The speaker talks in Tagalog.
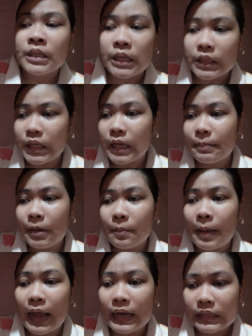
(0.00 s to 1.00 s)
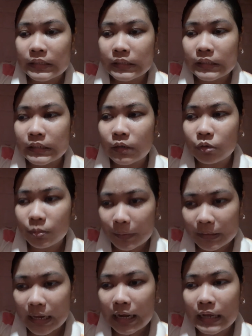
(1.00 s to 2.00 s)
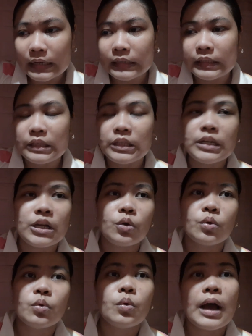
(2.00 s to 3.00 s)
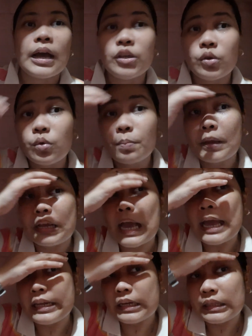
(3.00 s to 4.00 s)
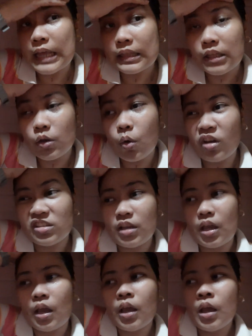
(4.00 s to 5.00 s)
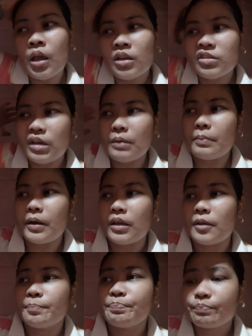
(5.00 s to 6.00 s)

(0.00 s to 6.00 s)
Hindi kami umaalis sa ospital hanggat hindi nakukuha yung pagkain ng daddy ko kasi, syempre,